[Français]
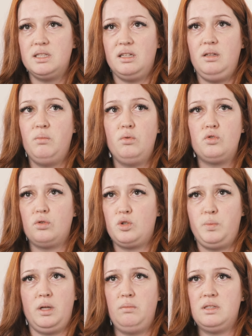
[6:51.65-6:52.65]
mes animaux, je
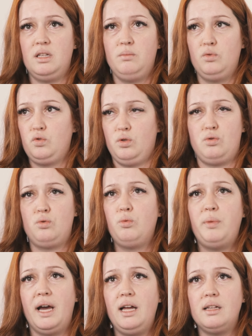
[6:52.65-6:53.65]
vais-tu perdre mes animaux, je vais-tu
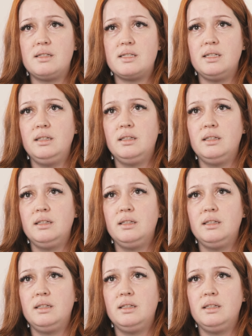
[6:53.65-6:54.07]
tout perdre,